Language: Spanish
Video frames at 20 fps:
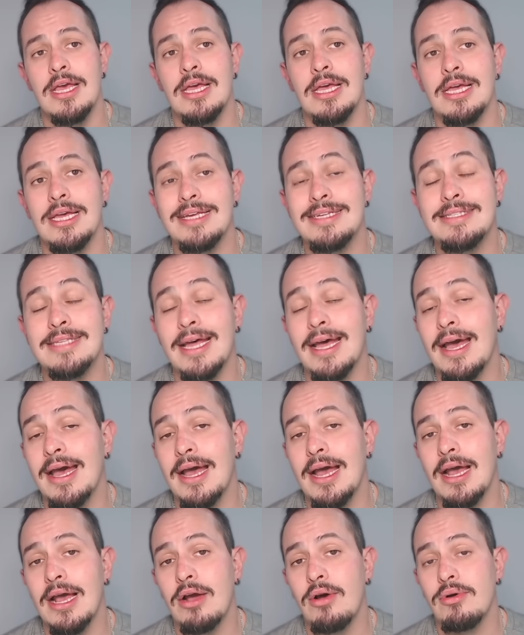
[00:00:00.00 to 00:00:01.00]

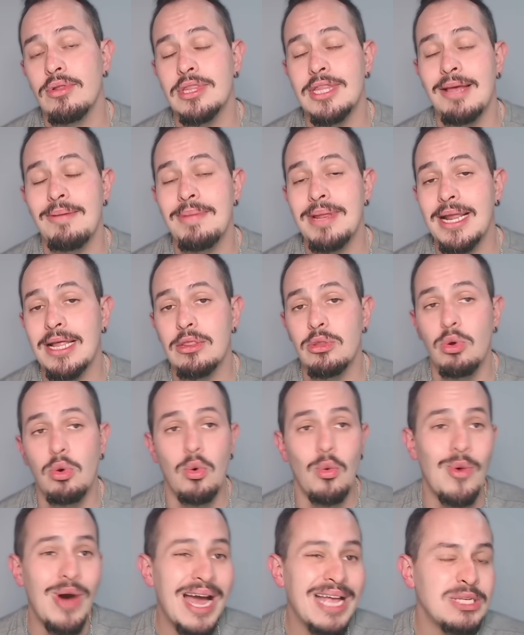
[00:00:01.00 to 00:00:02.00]
está contaminando
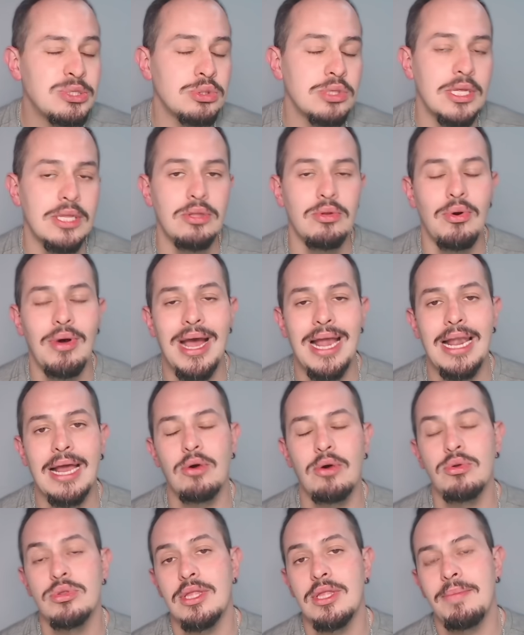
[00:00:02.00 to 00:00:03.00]
o ayudando a la
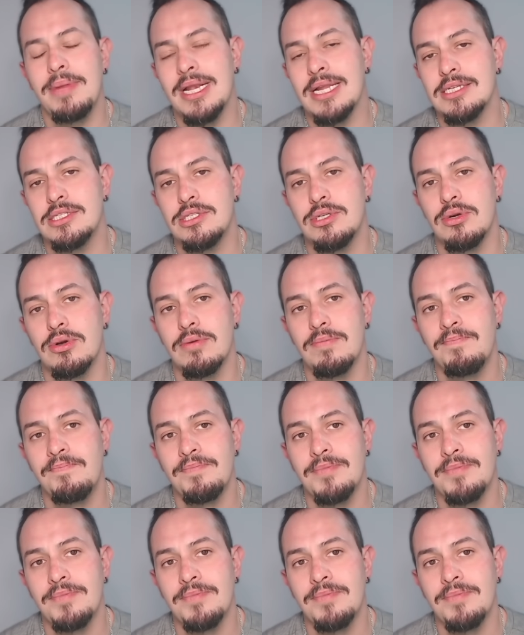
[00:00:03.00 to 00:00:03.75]
contaminación